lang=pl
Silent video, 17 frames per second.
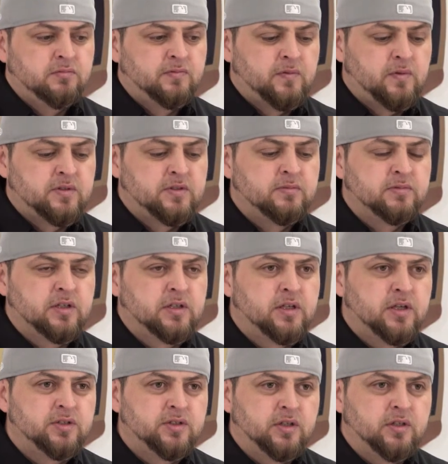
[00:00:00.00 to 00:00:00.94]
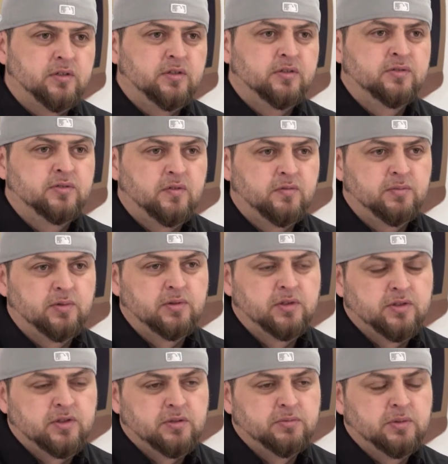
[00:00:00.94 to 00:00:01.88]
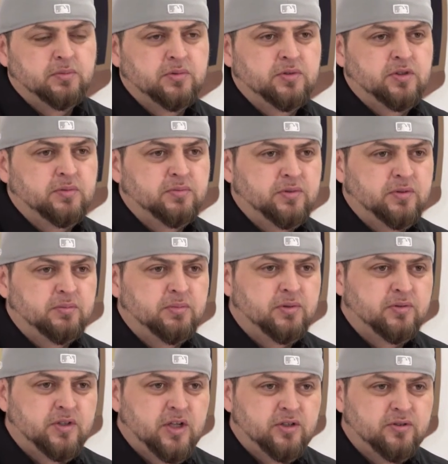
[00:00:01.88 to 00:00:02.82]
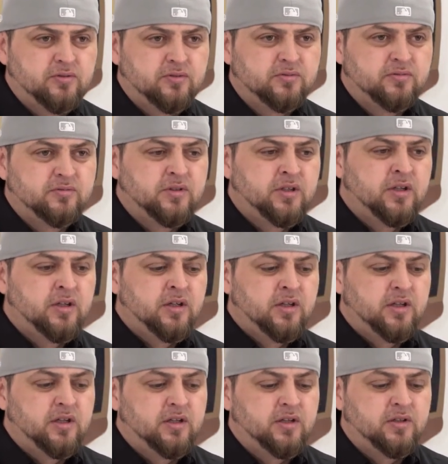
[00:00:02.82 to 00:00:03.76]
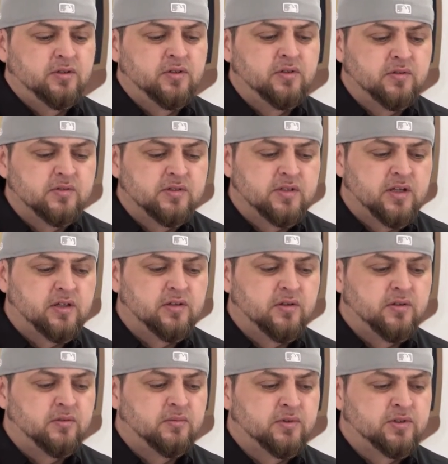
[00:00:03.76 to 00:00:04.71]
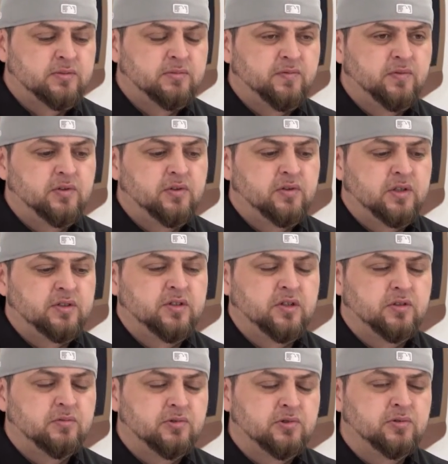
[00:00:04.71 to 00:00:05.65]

we własnym zakresie. I znowu podkreślam, nie potrzebują pluteru, E, tnącego możemy wykonać taką